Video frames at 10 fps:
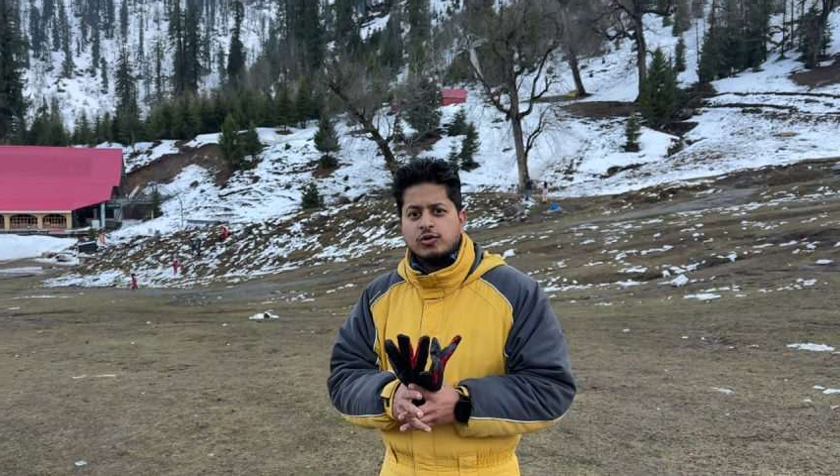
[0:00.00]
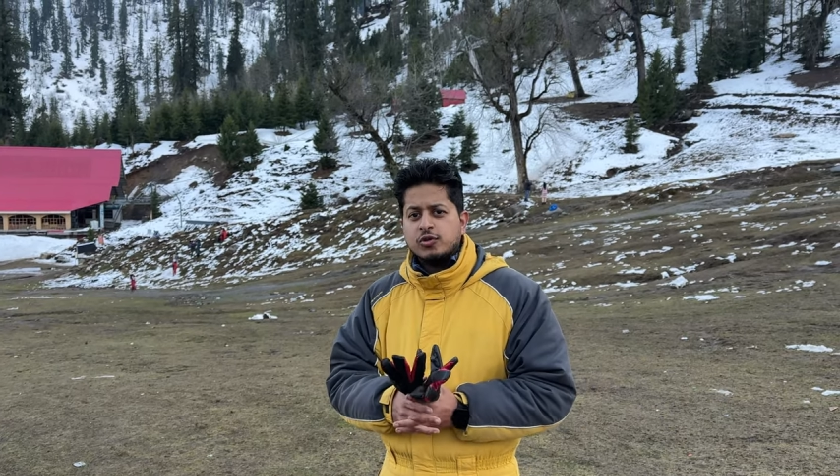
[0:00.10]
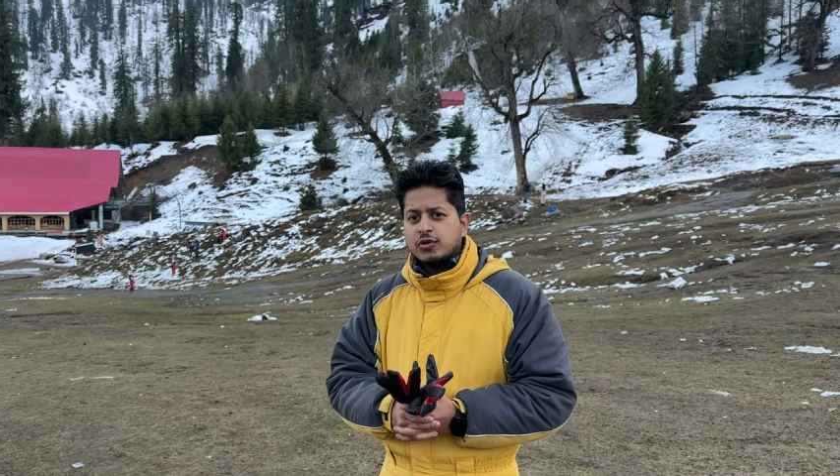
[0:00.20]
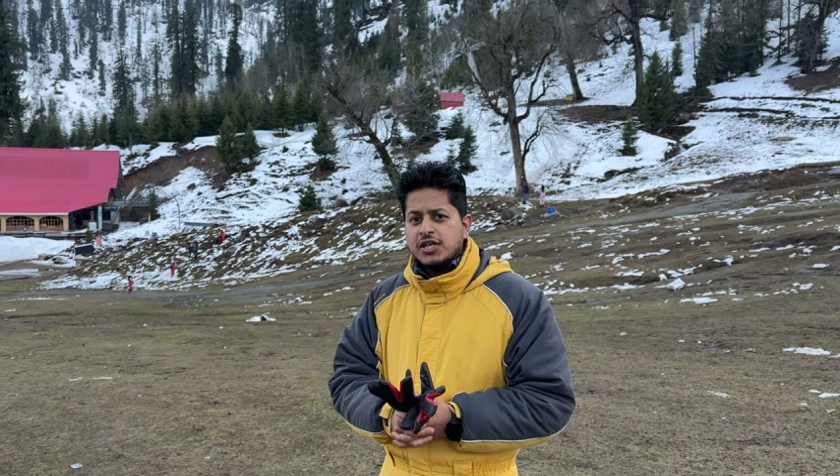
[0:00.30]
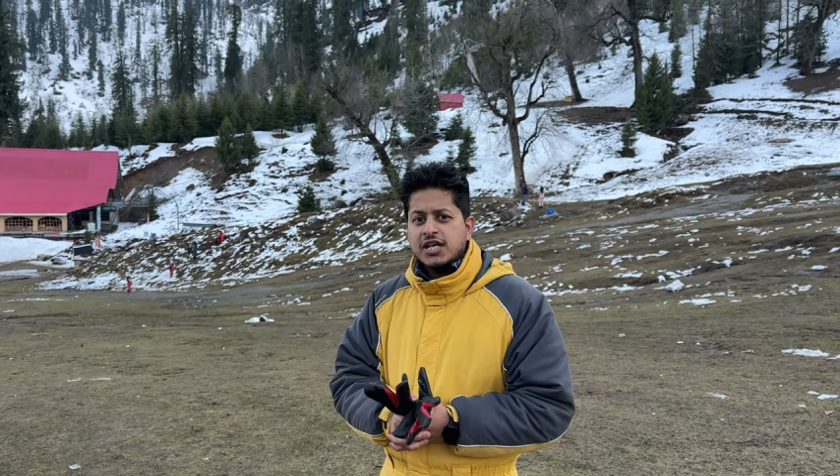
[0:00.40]

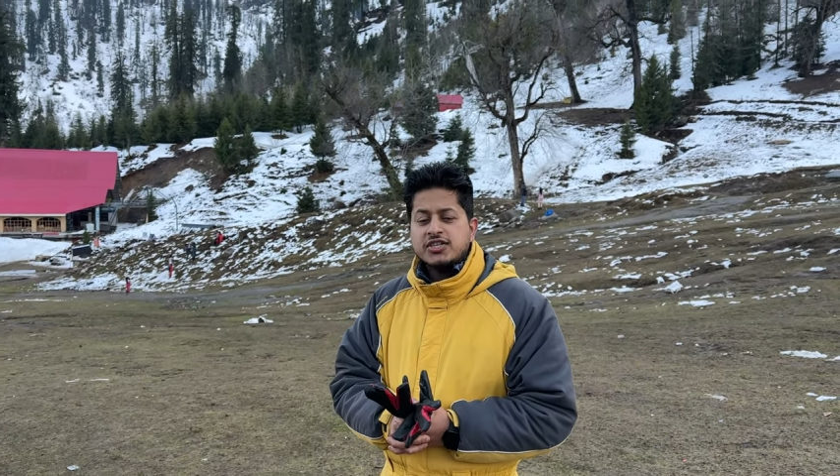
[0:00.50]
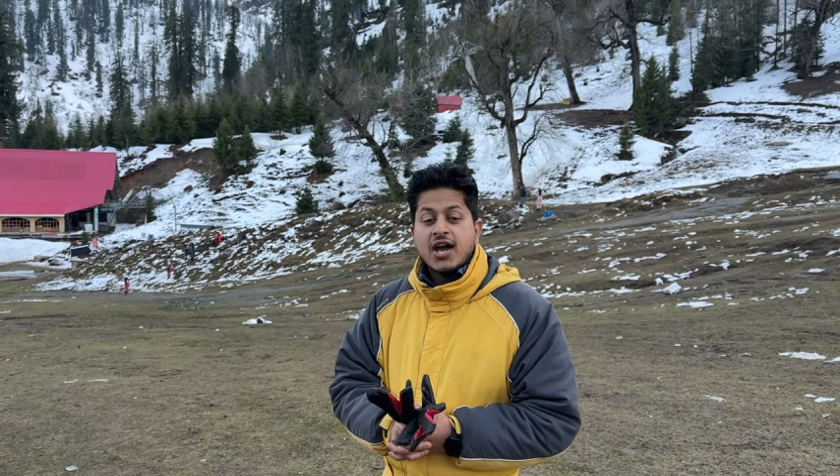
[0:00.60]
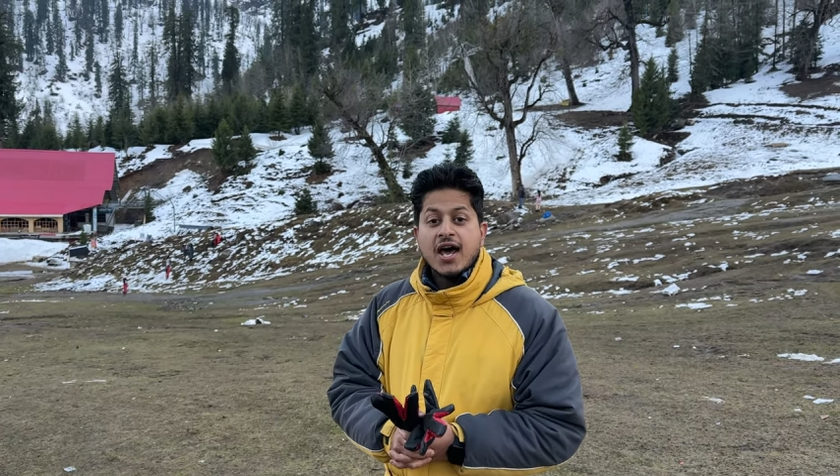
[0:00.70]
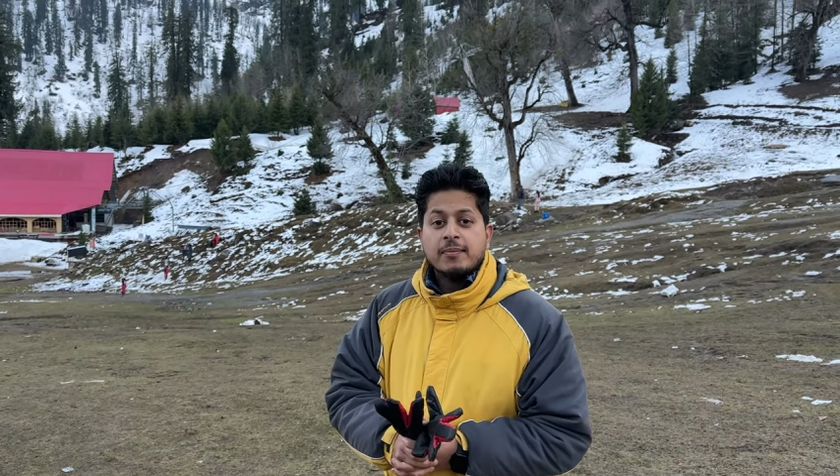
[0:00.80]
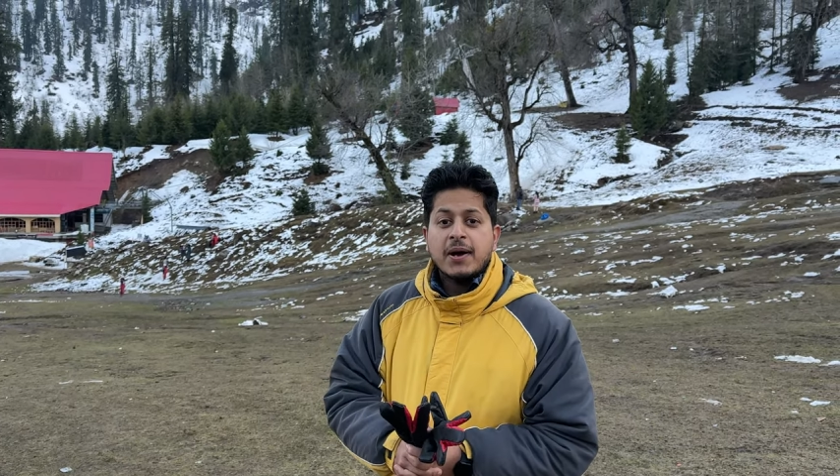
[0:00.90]
चुकी है
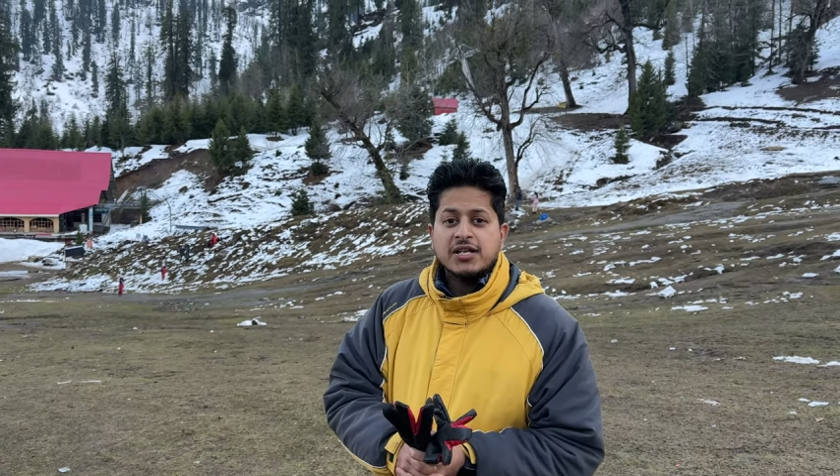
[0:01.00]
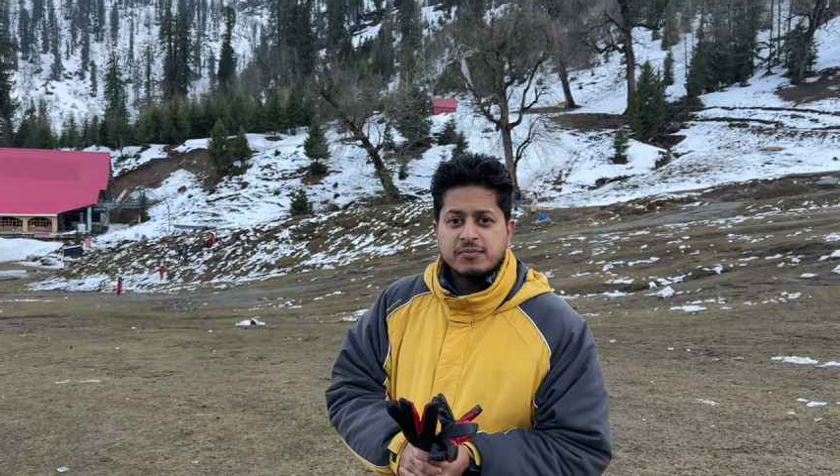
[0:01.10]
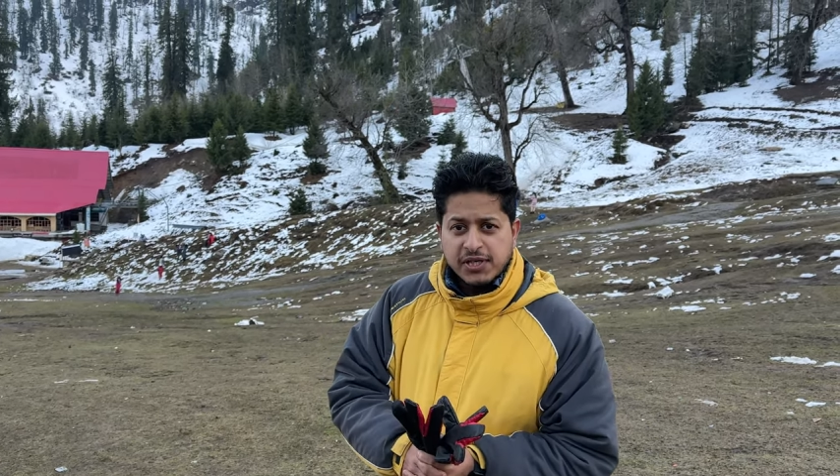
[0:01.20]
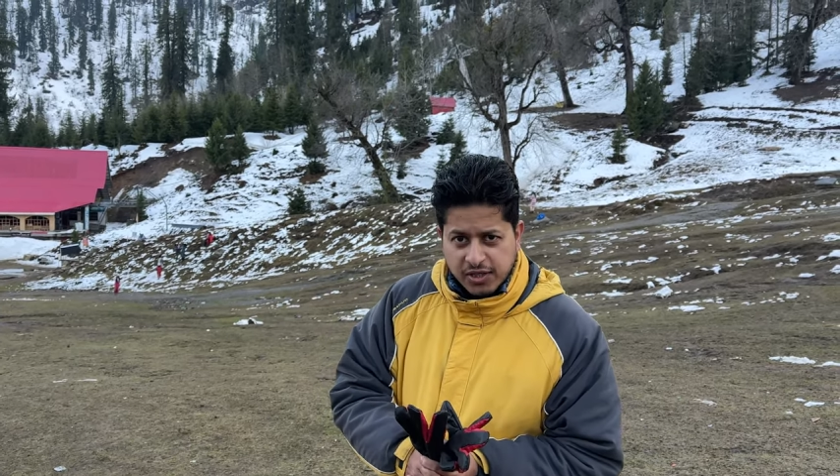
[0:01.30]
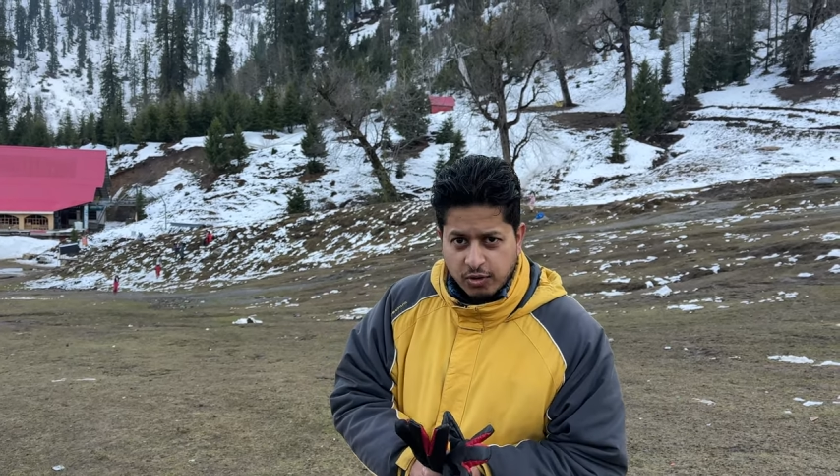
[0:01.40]
चार पाँच
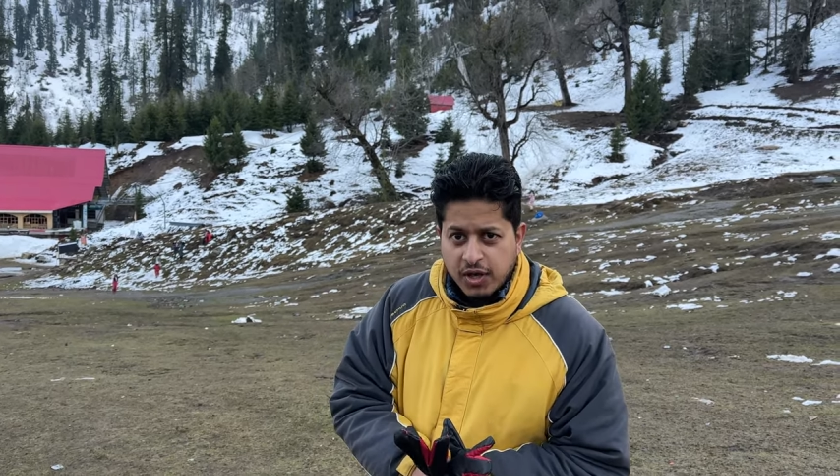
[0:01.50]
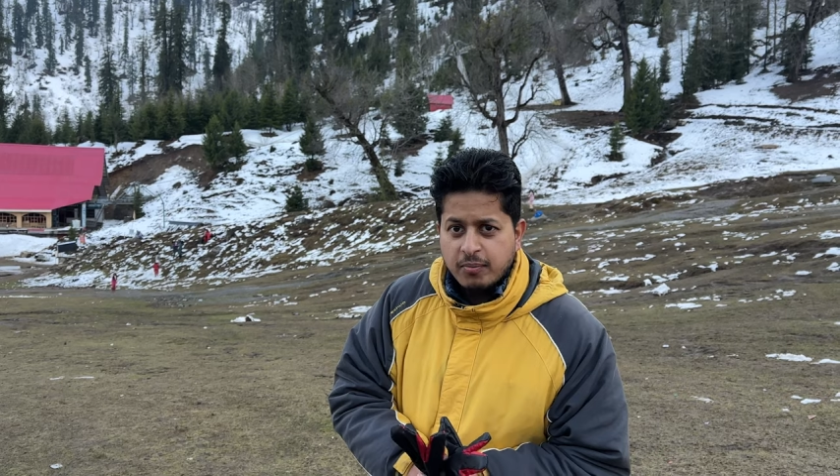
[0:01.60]
महीनों के